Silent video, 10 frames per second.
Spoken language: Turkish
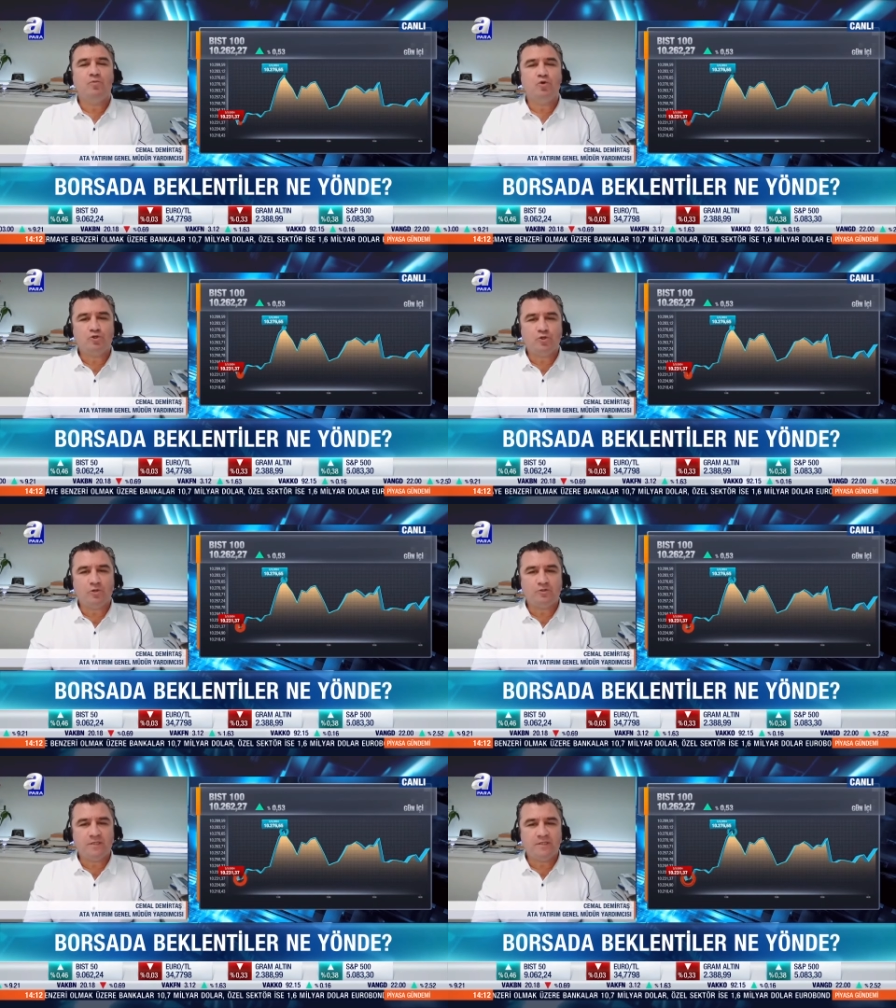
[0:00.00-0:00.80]
Bu
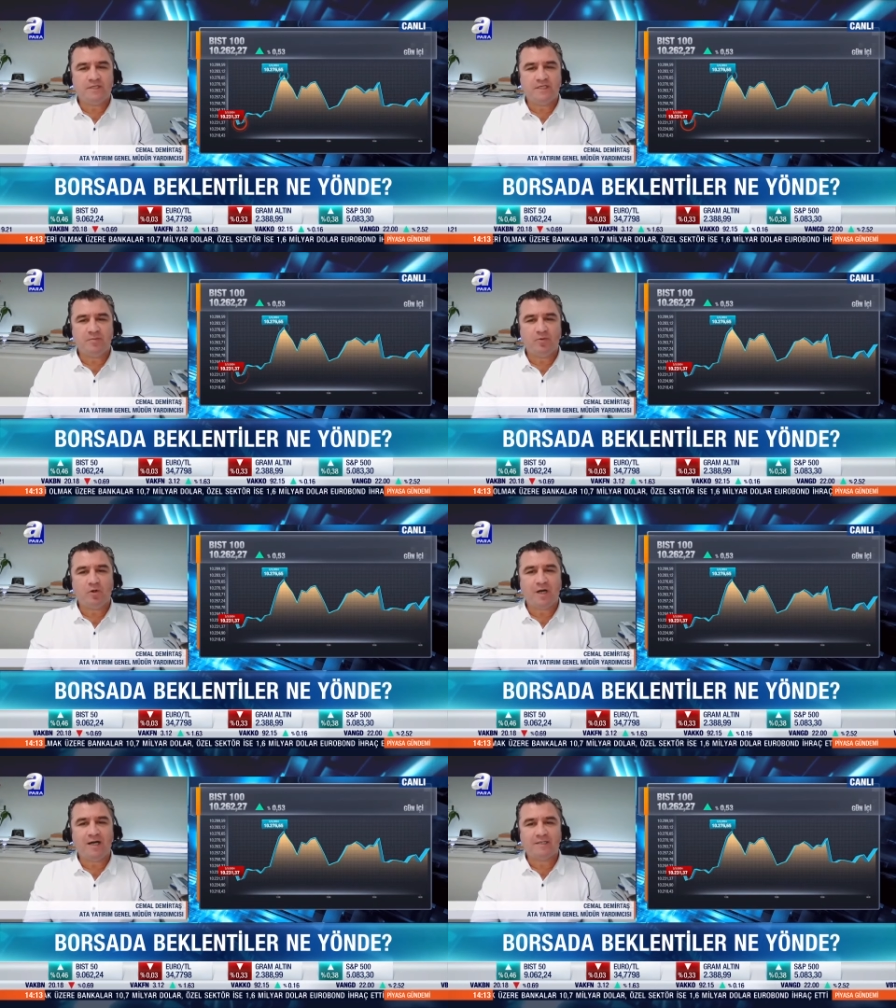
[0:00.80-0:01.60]
3-4 yıl seçimi
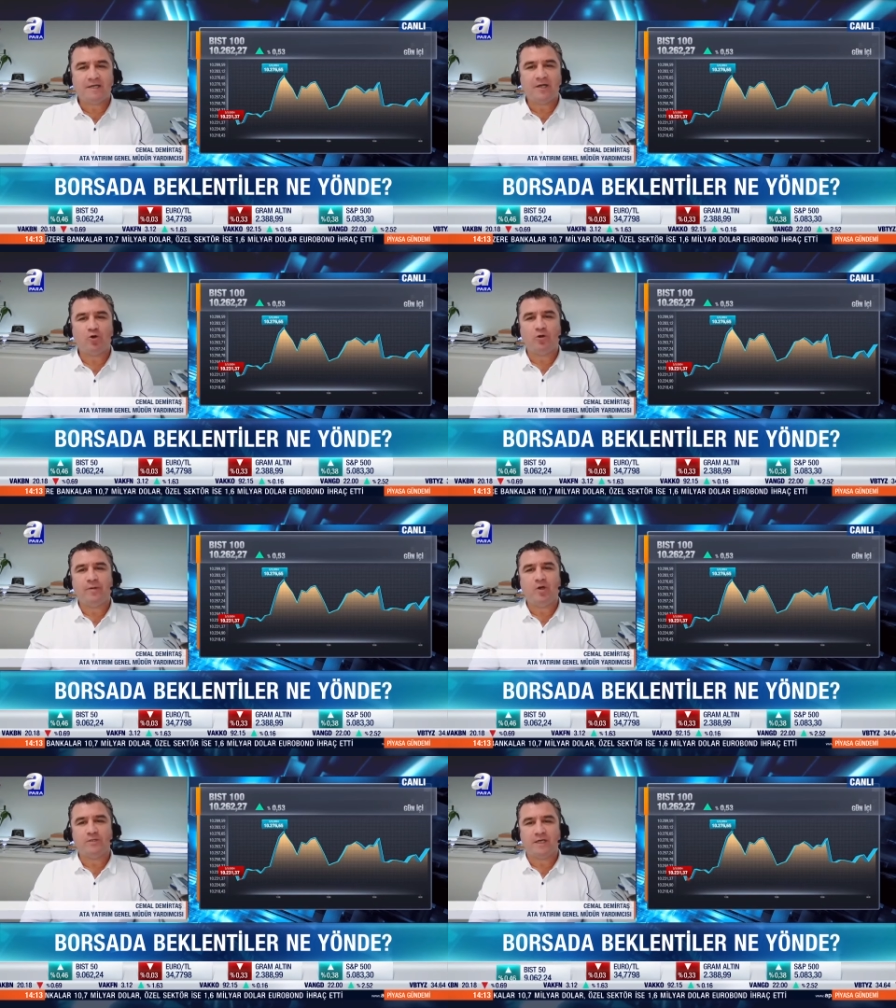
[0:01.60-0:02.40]
yok artık
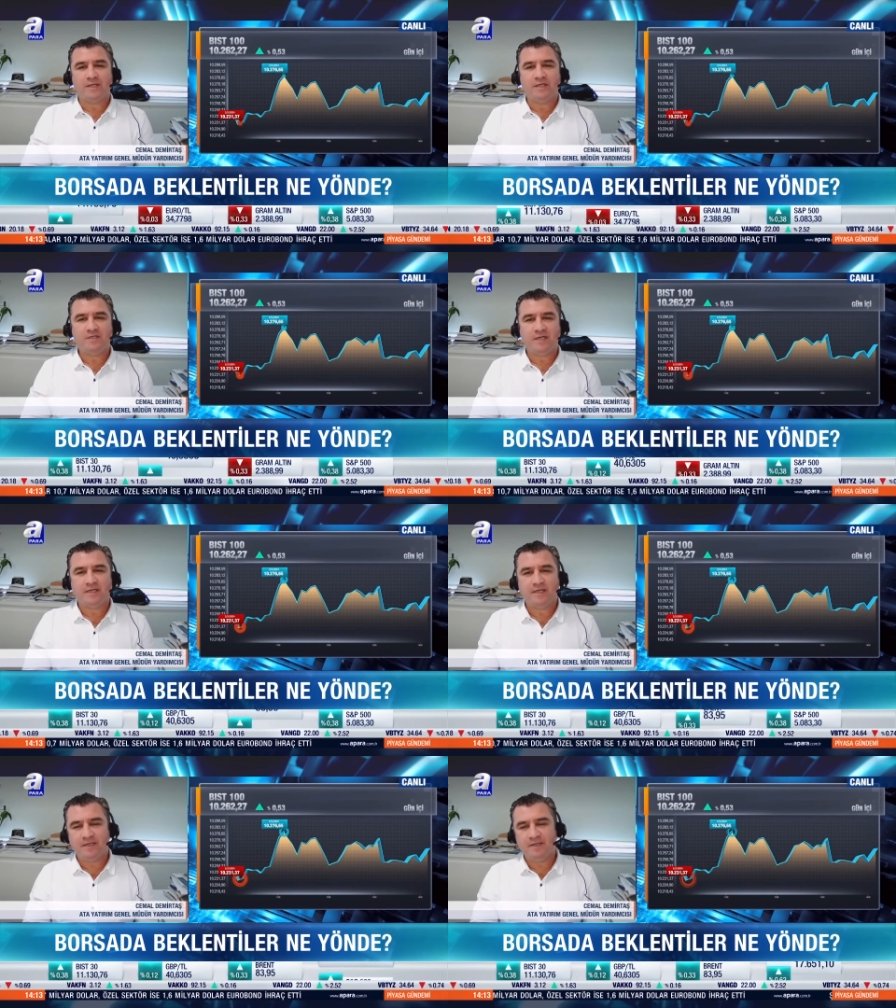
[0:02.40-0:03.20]
ekonomiye
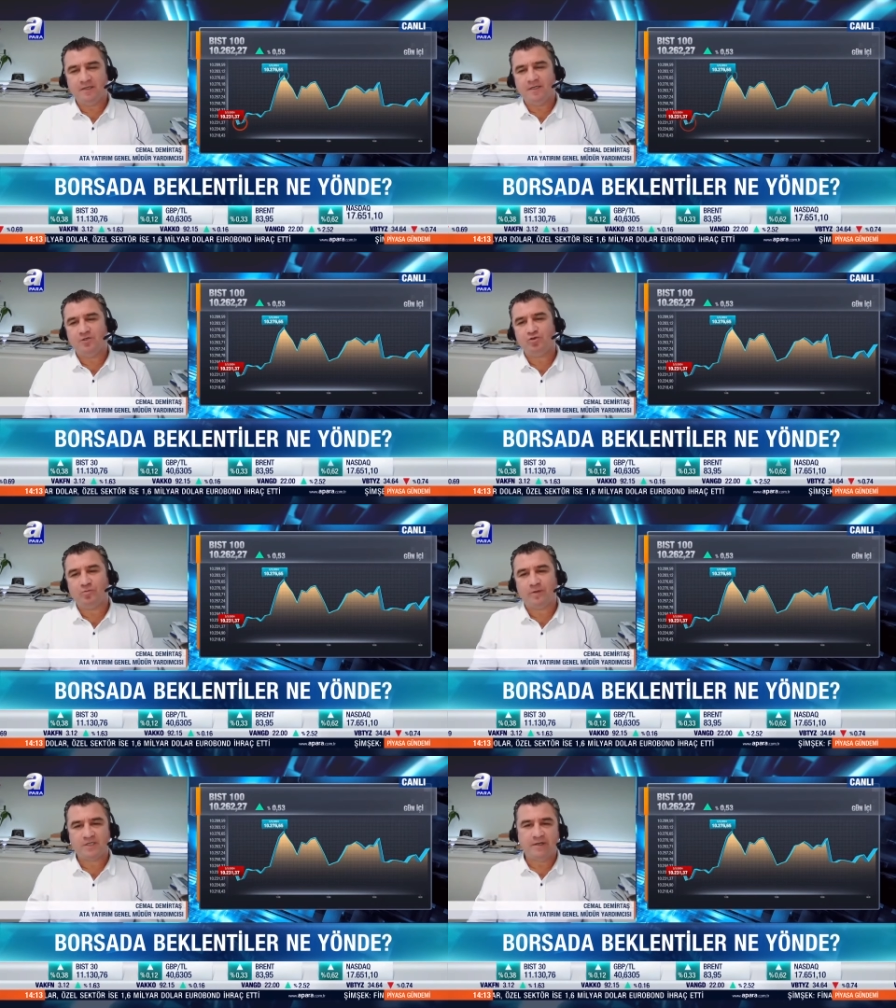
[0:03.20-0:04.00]
odaklanacak ki e,
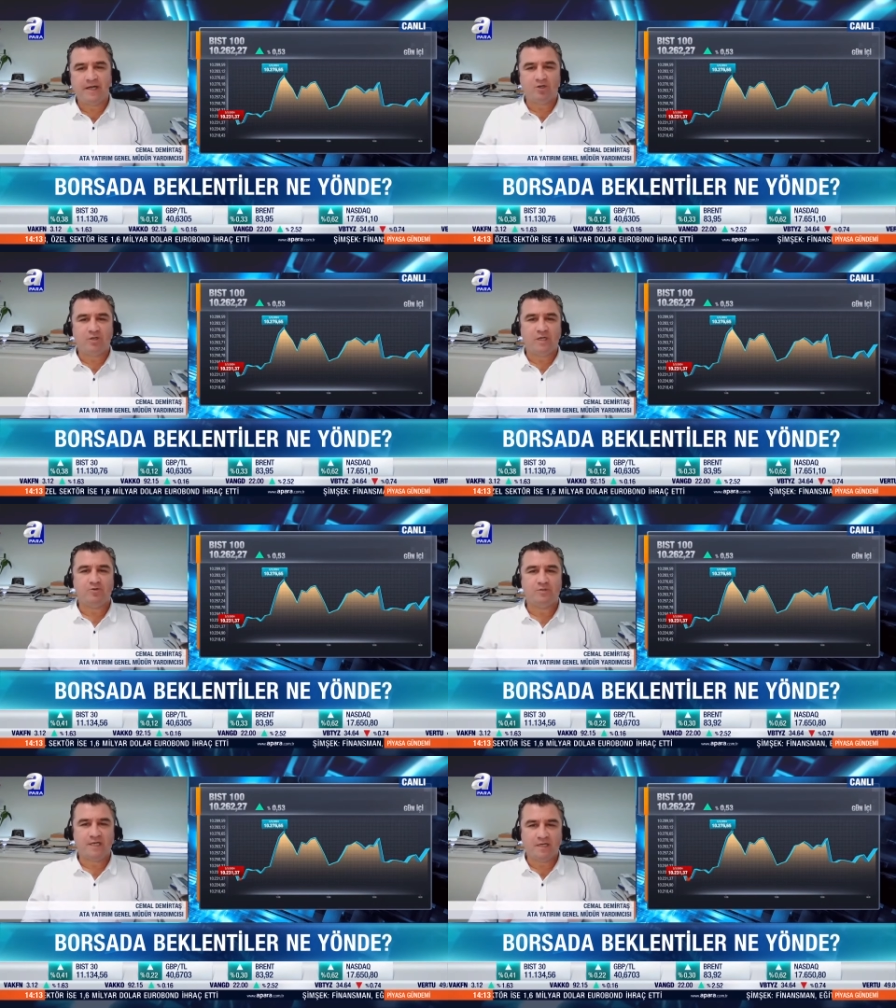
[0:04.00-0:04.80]
Cumhurbaşkanı
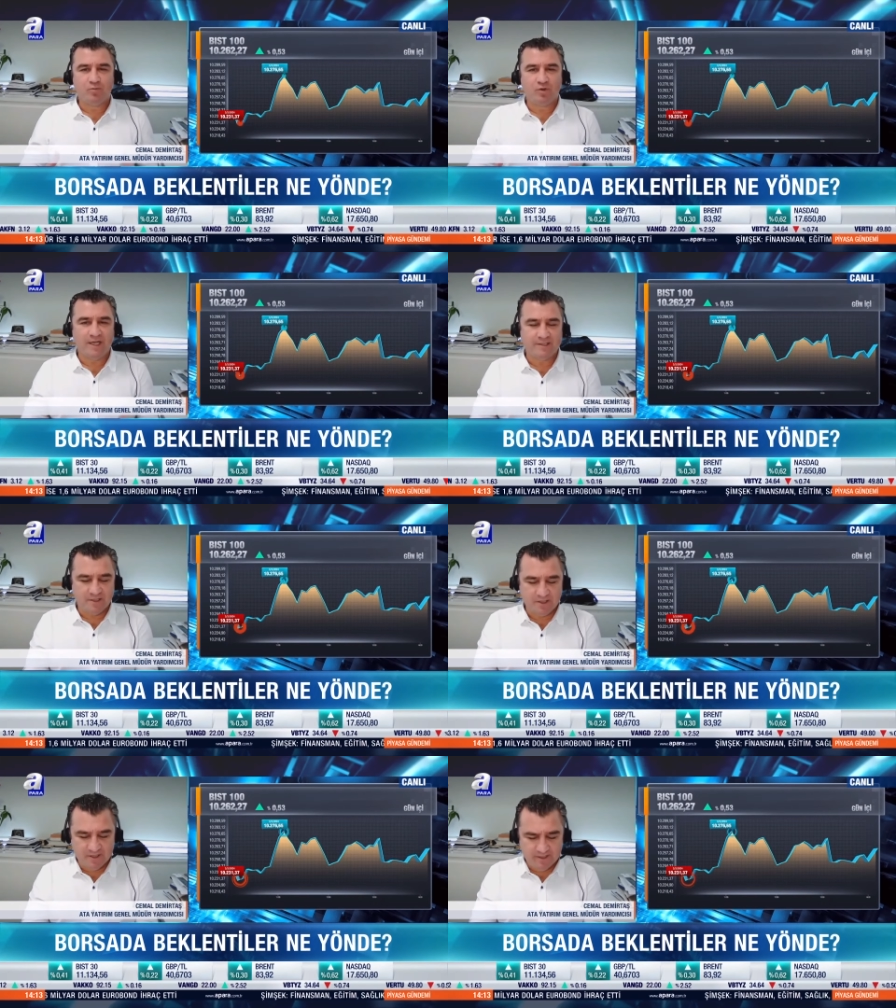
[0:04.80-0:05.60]
Erdoğan da özellikle bunun
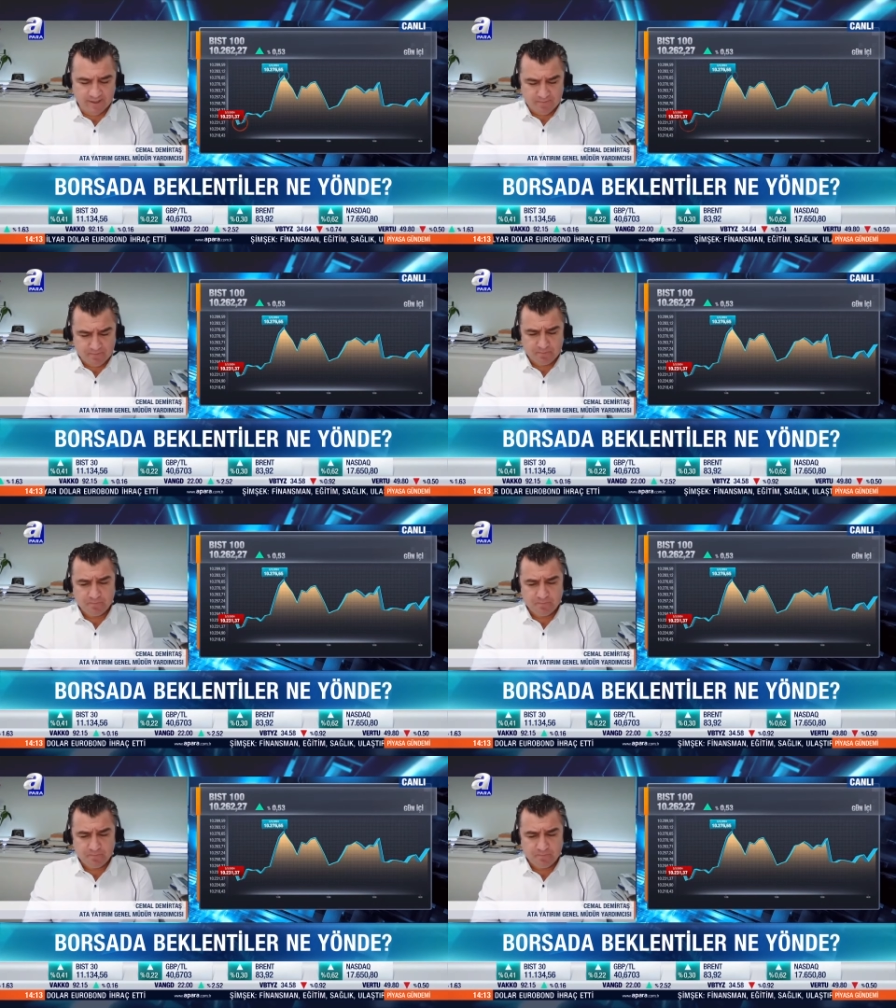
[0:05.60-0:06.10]
altını çizdi